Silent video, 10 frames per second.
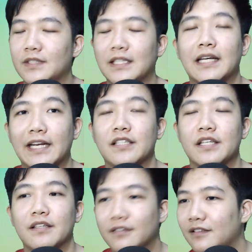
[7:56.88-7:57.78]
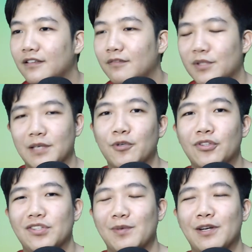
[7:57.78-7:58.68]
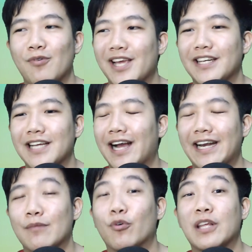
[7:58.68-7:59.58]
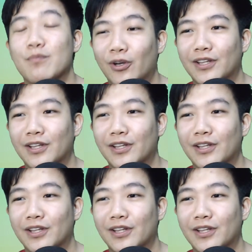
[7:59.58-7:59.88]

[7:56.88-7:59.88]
keren sih Meskipun itu sebenarnya gue yakin gak akan ada yang mau report.